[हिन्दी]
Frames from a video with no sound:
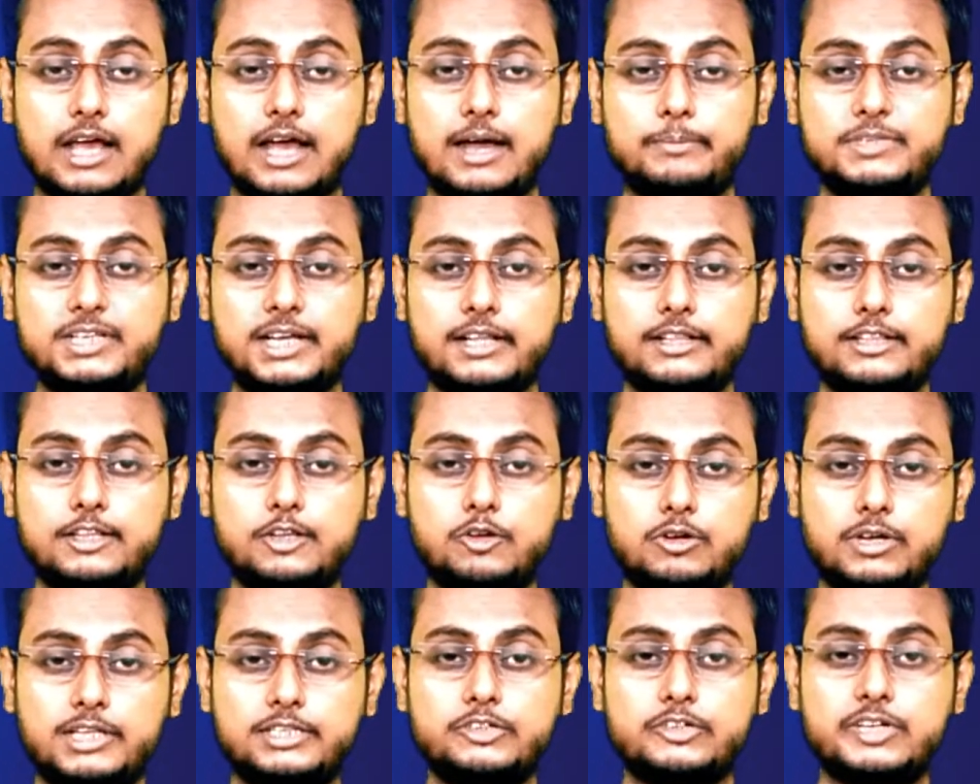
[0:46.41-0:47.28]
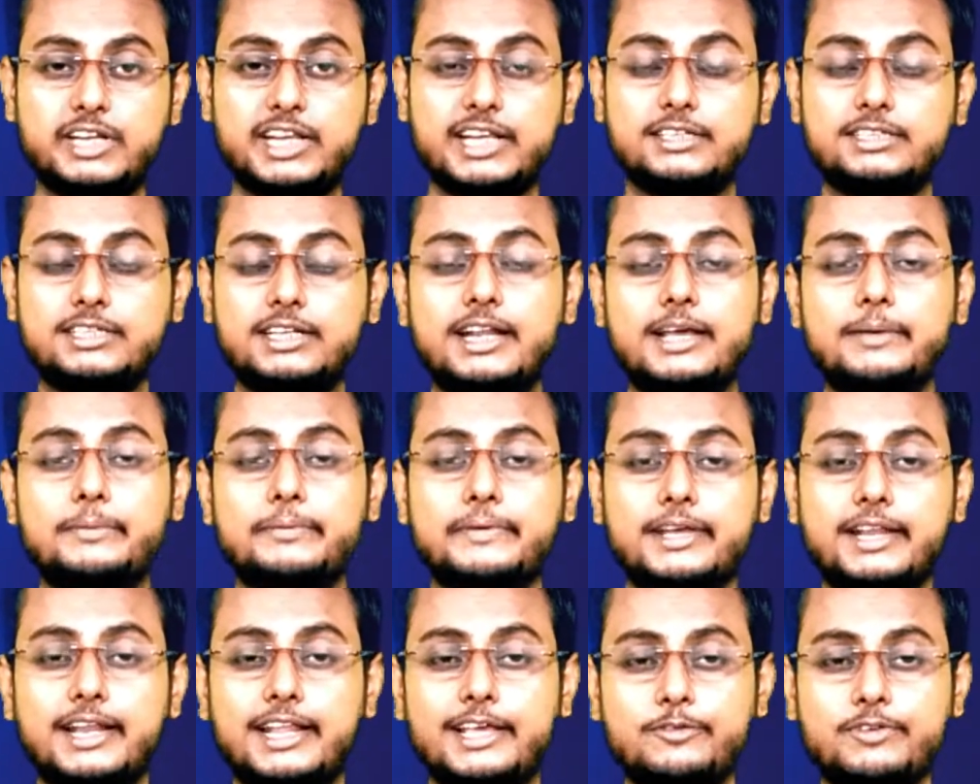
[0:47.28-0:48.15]
आप जानते हो एजुकेशन
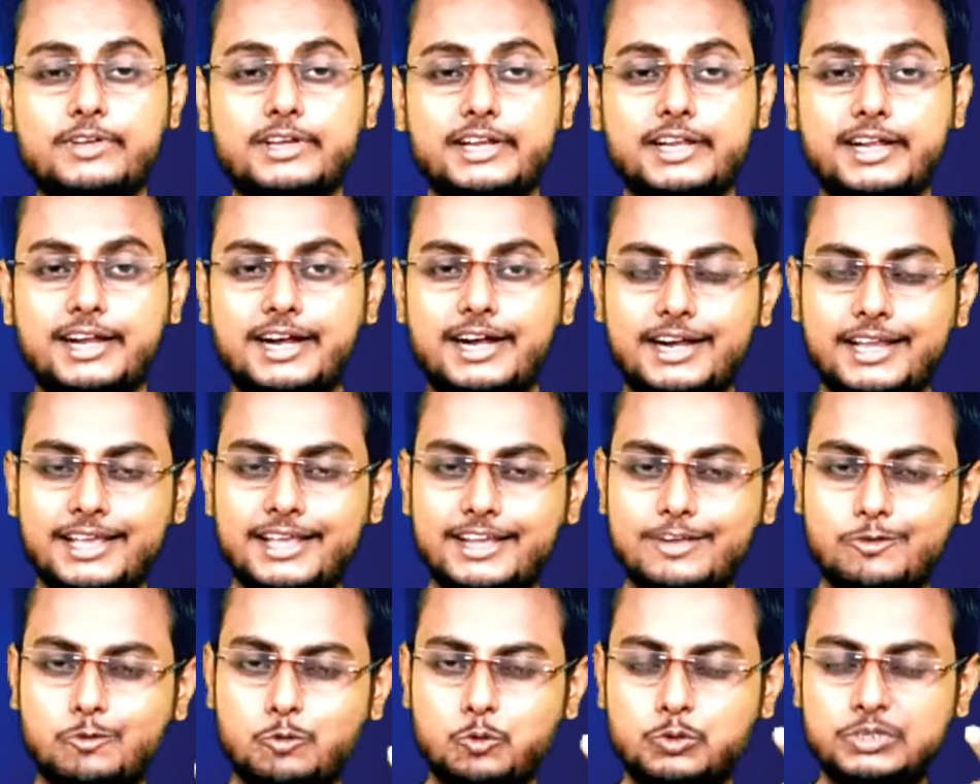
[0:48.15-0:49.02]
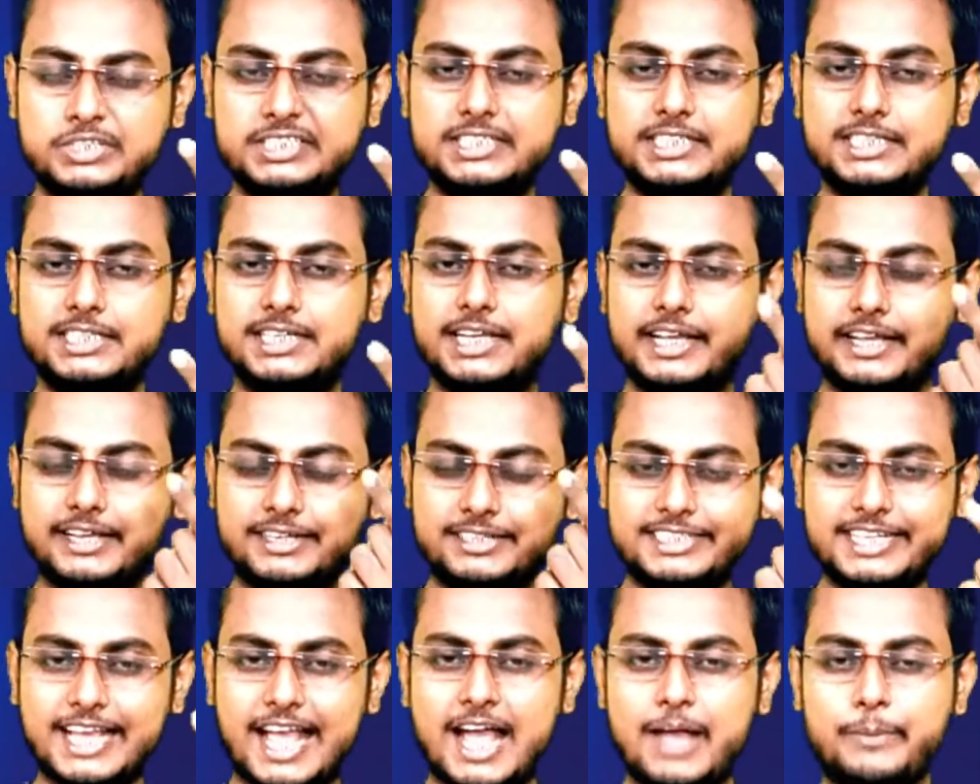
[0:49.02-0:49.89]
आपके लाइफ के रिकॉर्डिंग एक पूंजी है एक
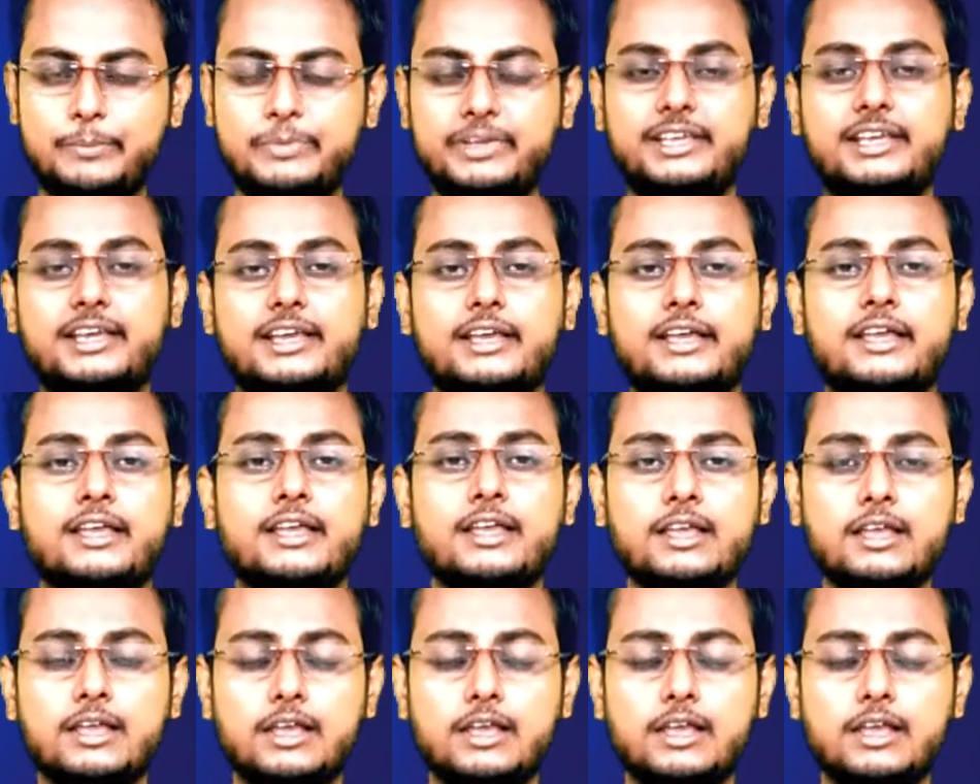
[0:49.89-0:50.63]
चाबी है